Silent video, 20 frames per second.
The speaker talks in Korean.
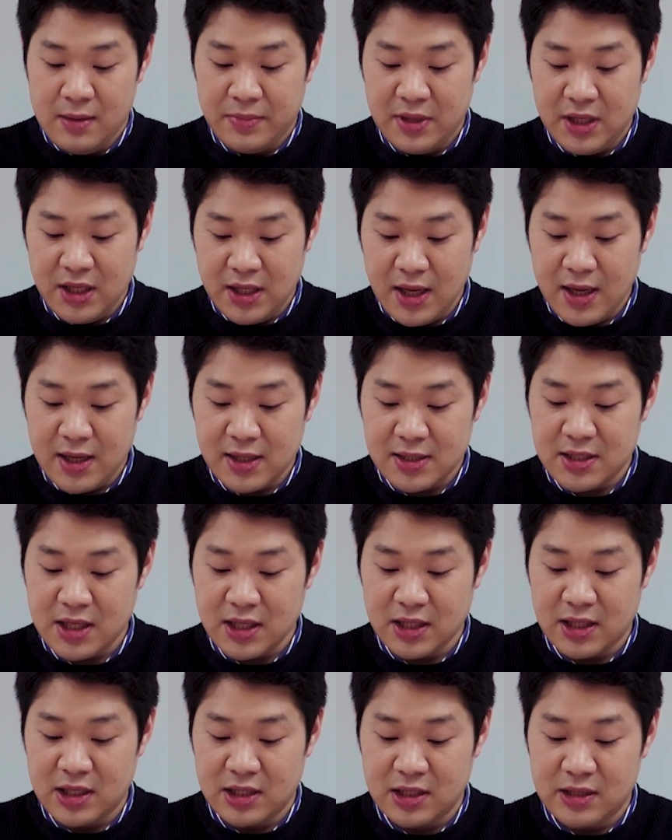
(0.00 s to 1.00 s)
피해
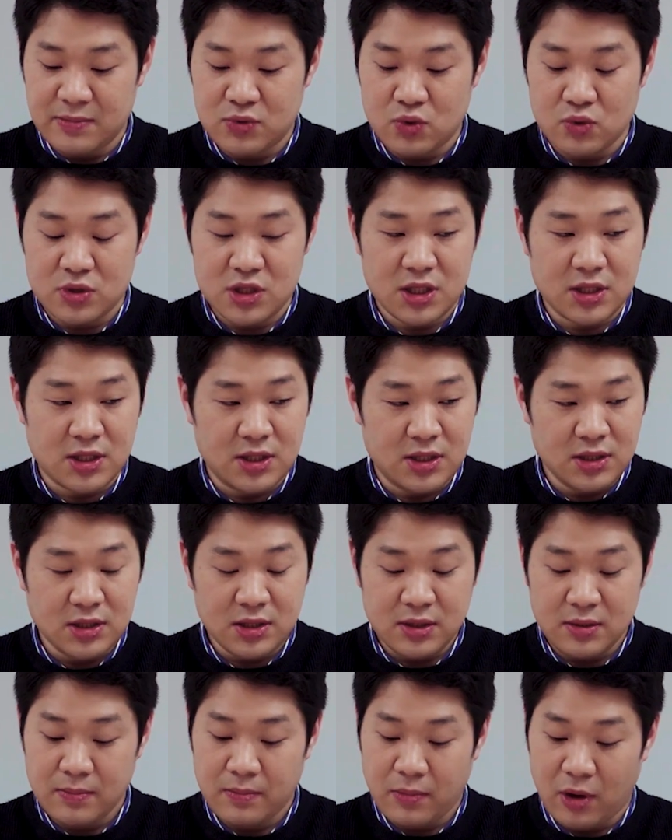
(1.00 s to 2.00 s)
학생 긴급
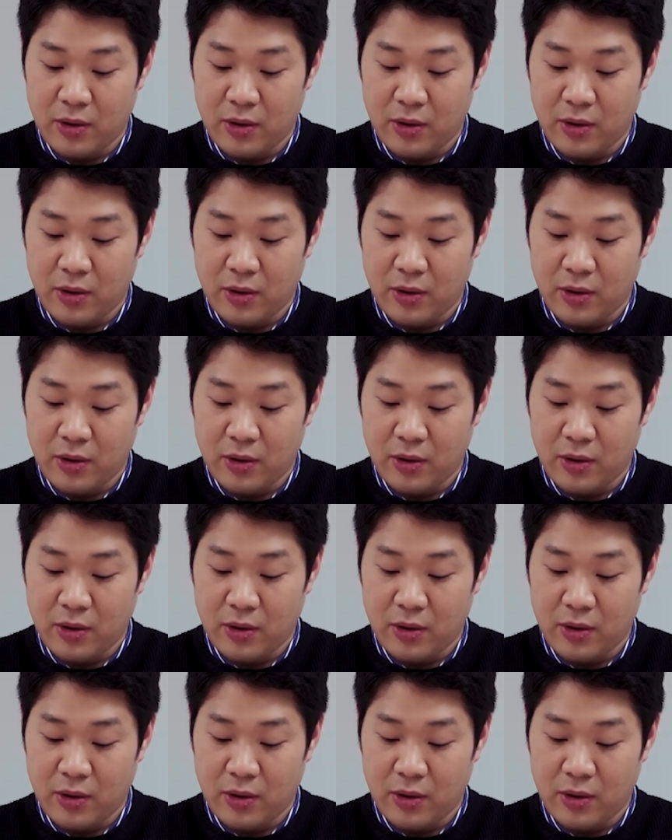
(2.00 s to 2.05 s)
조치는